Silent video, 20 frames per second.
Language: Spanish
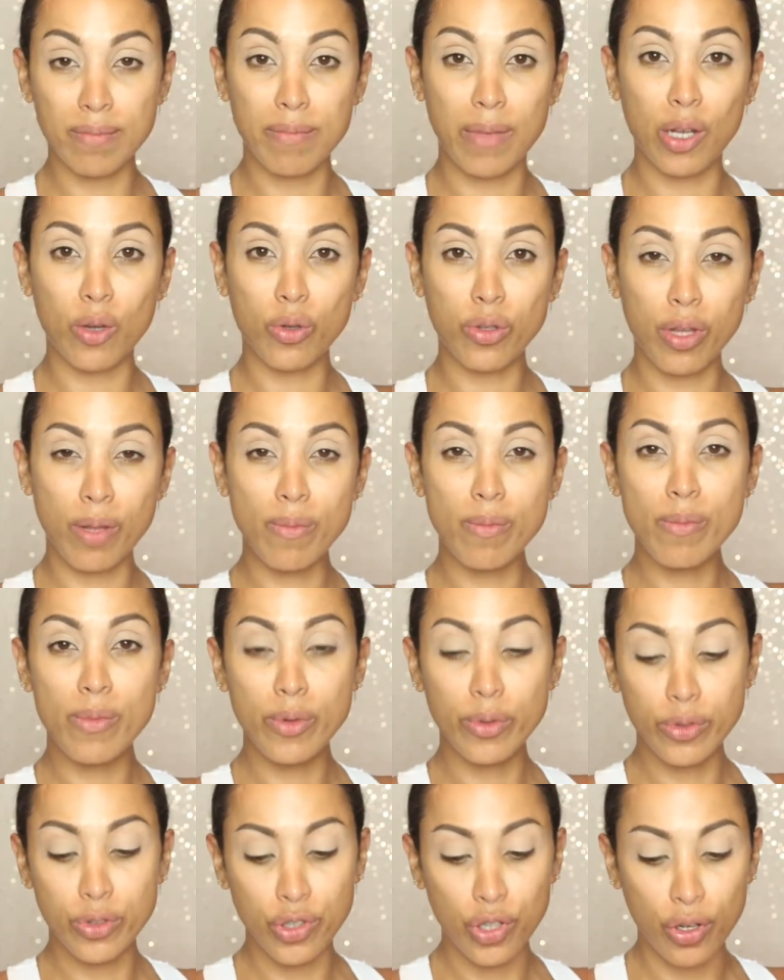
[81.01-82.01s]
Me gustan
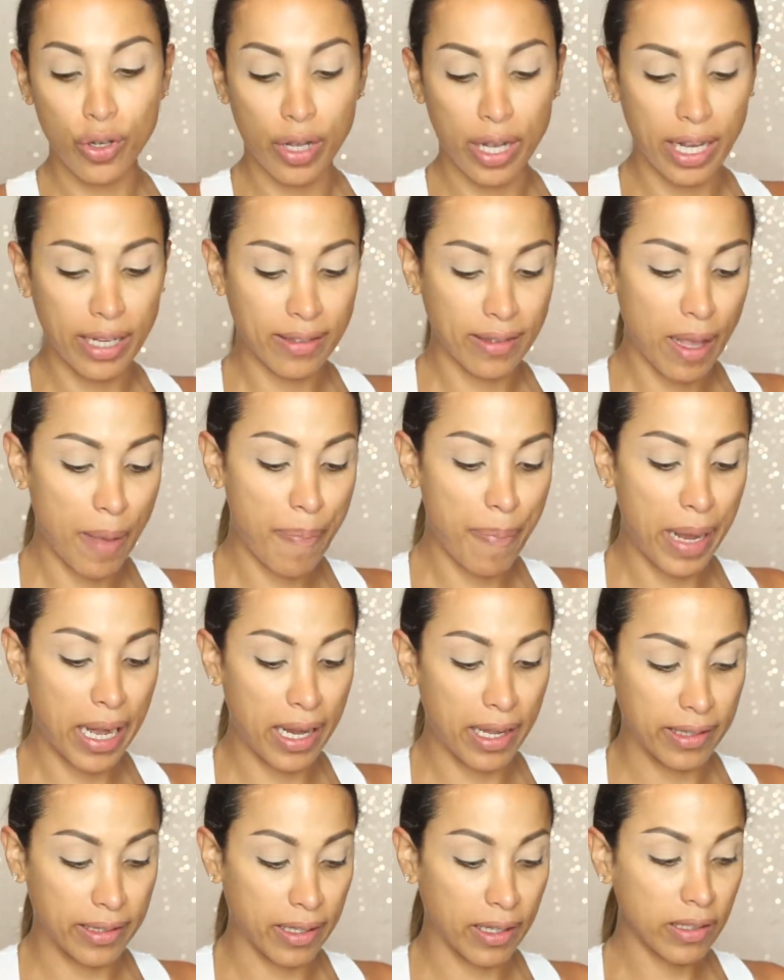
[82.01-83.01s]
mucho estas
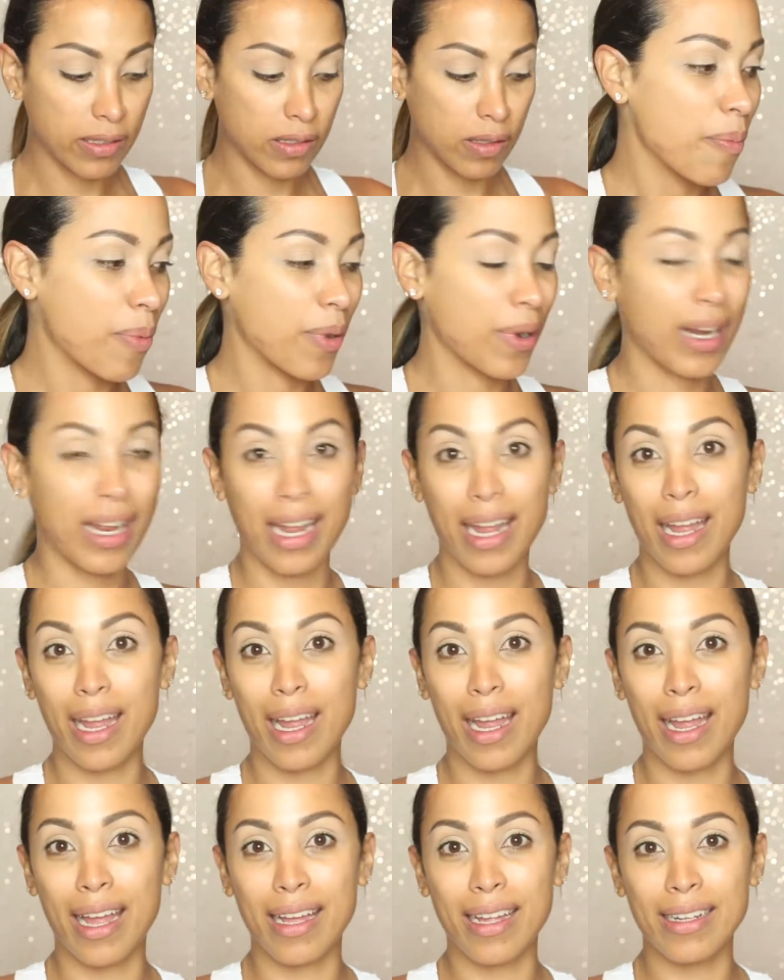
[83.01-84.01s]
paletas
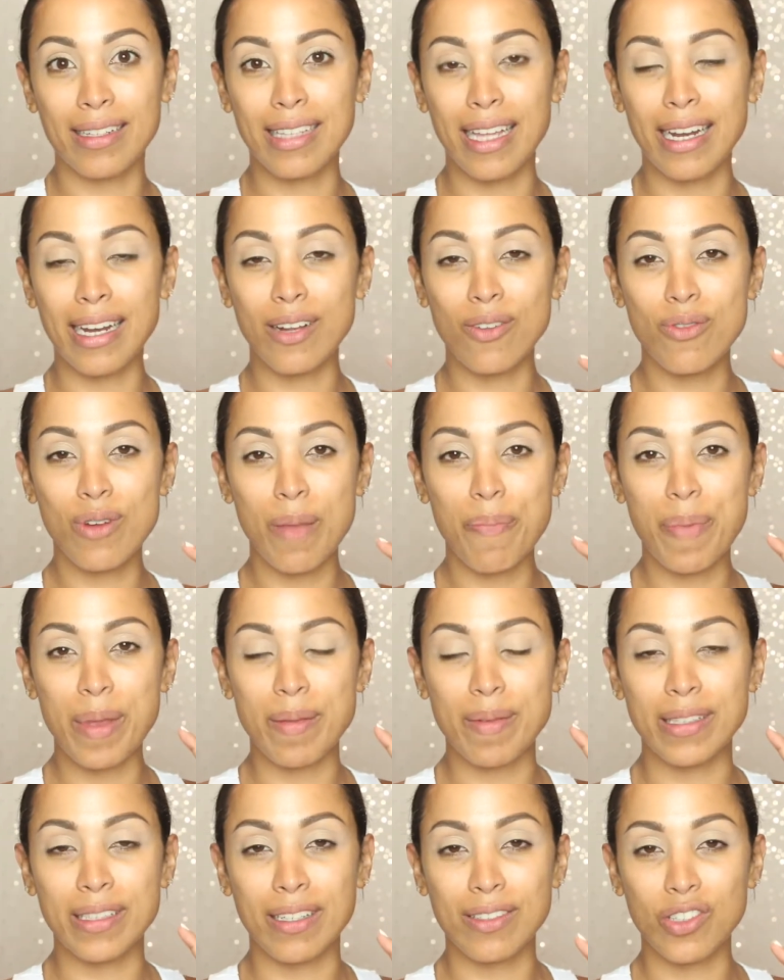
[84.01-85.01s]
porque tienen una
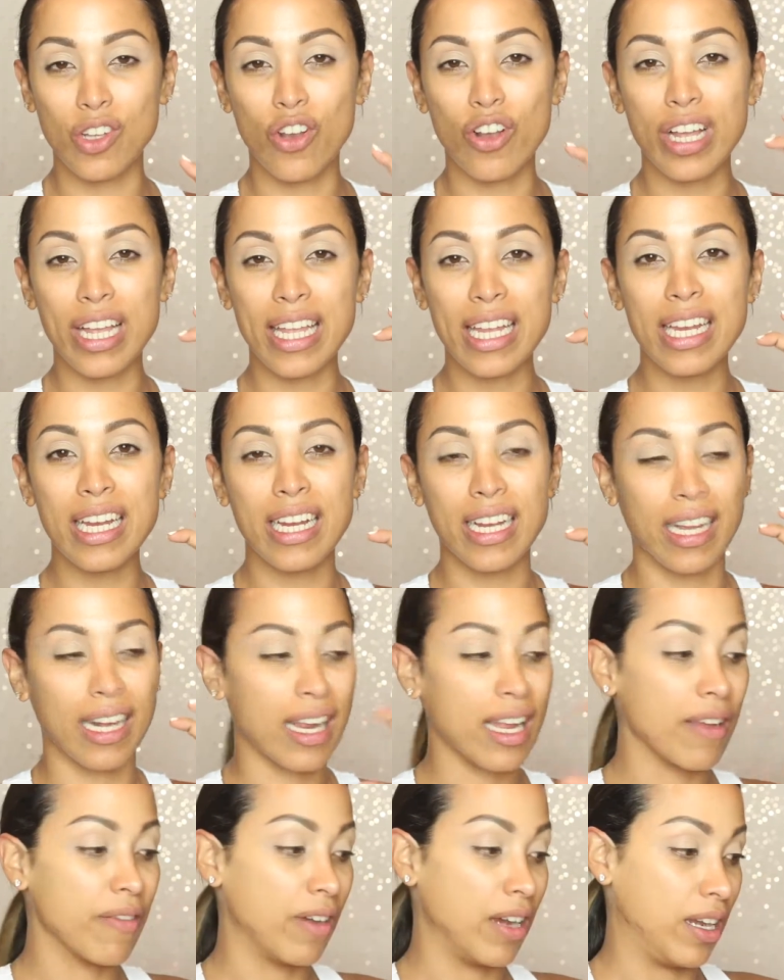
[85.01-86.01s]
pigmentación
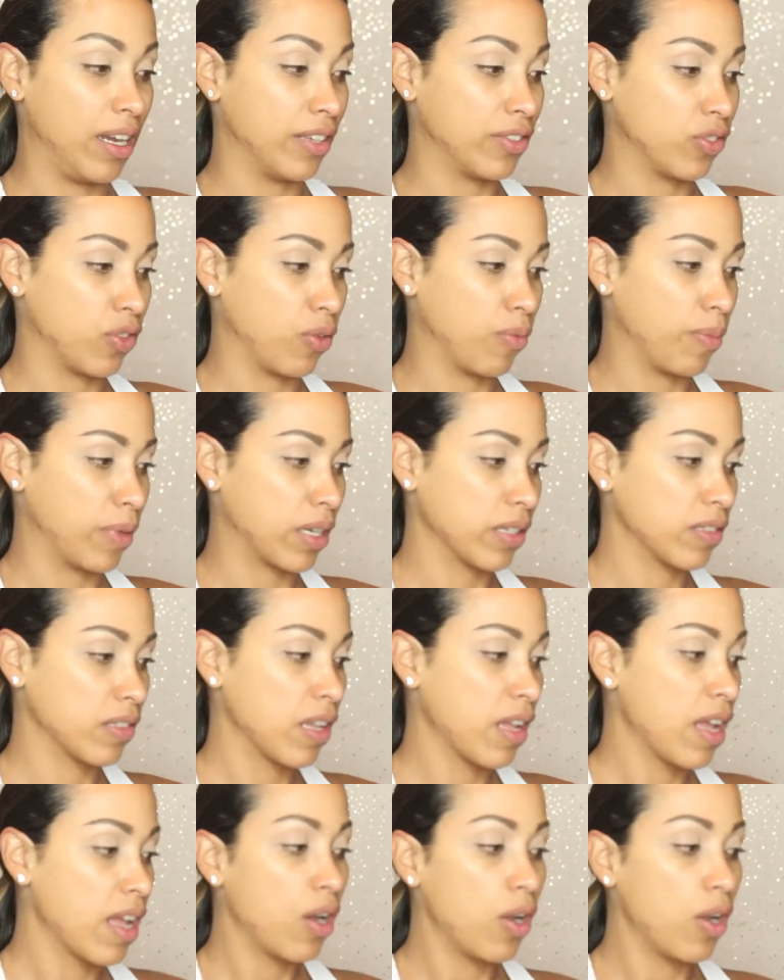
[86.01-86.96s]
increíble las sombras,